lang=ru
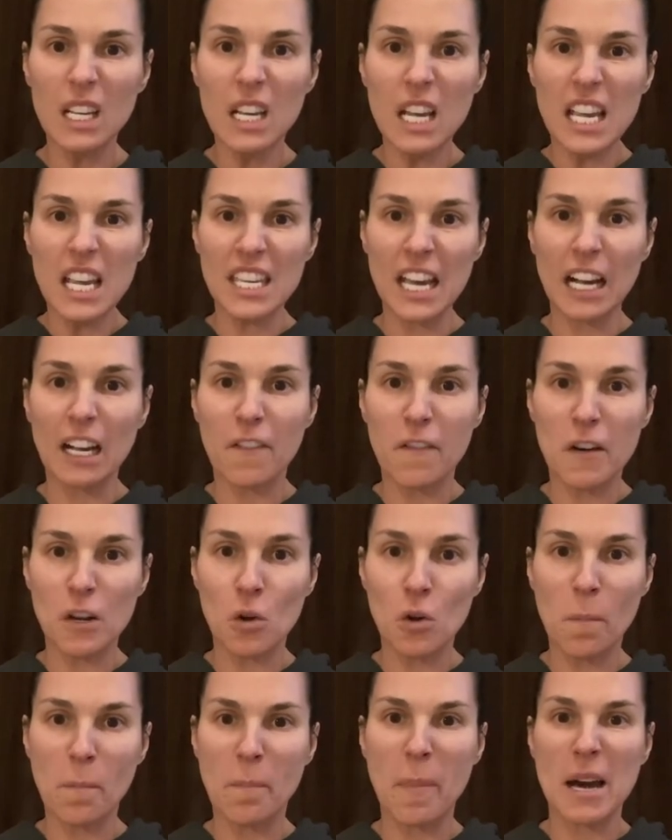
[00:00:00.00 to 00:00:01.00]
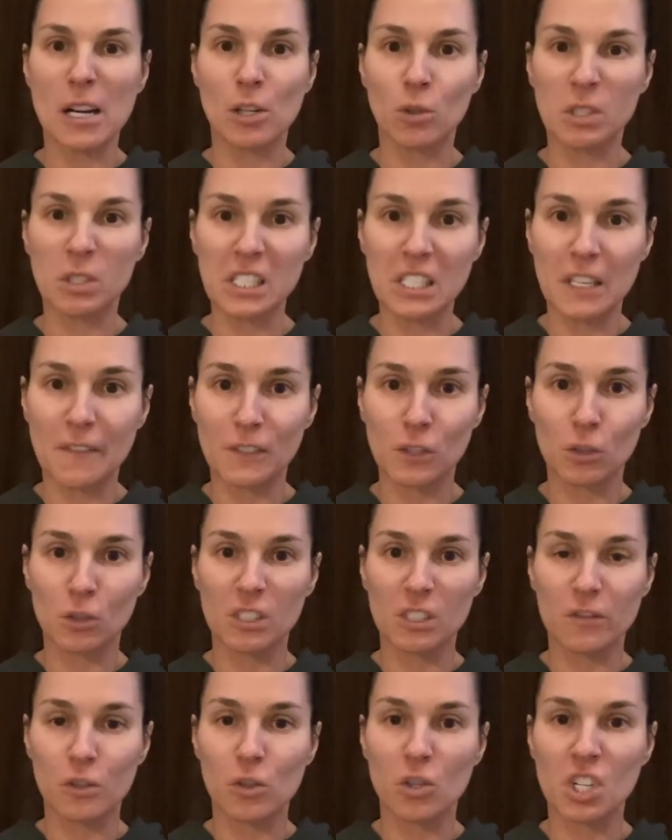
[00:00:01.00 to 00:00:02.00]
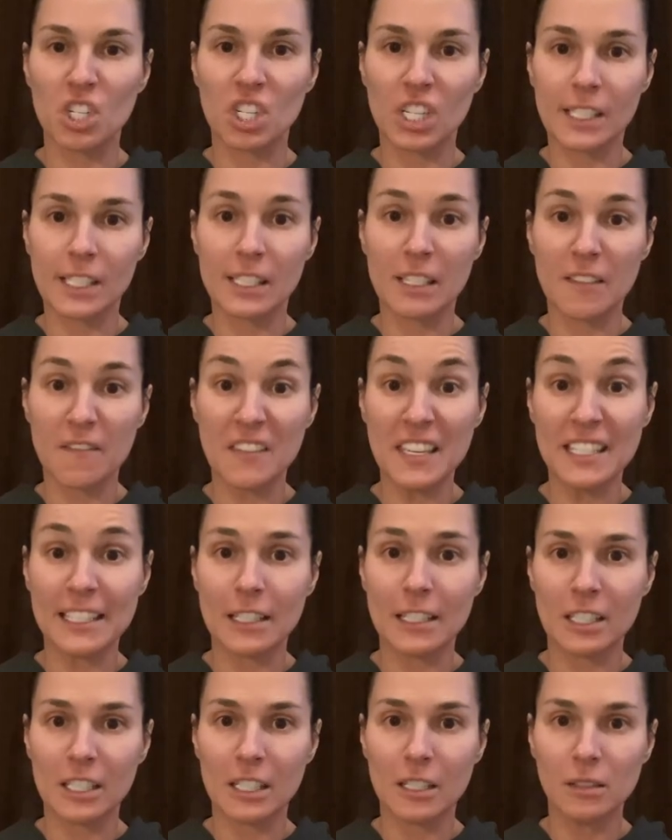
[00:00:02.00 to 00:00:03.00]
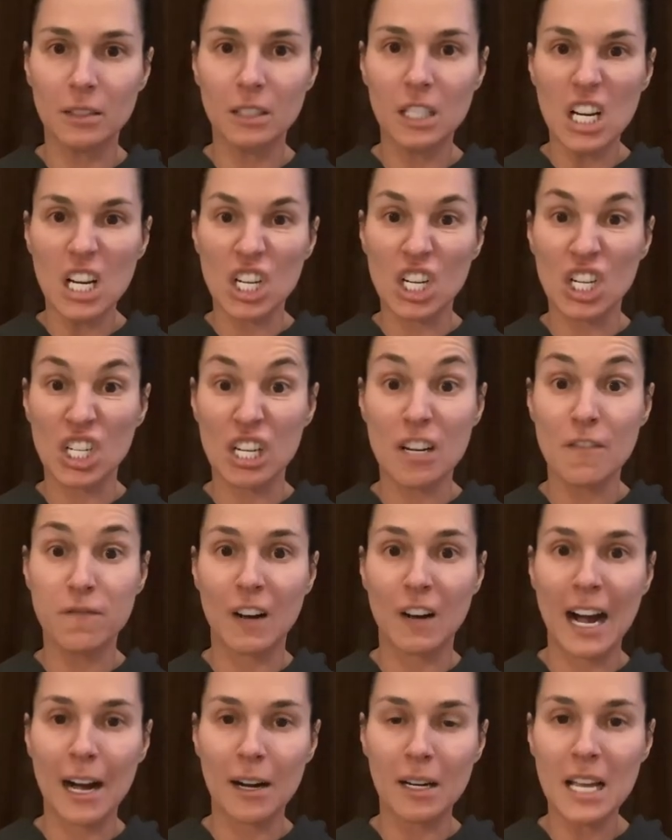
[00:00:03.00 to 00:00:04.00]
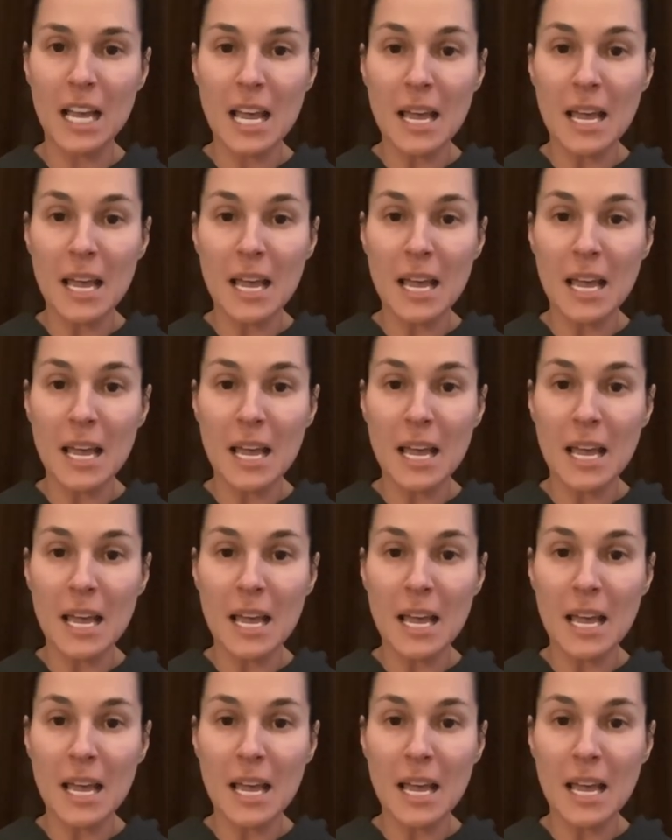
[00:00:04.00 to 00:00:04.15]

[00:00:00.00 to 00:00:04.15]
Я говорю по-русски всю свою жизнь, видите? Жива.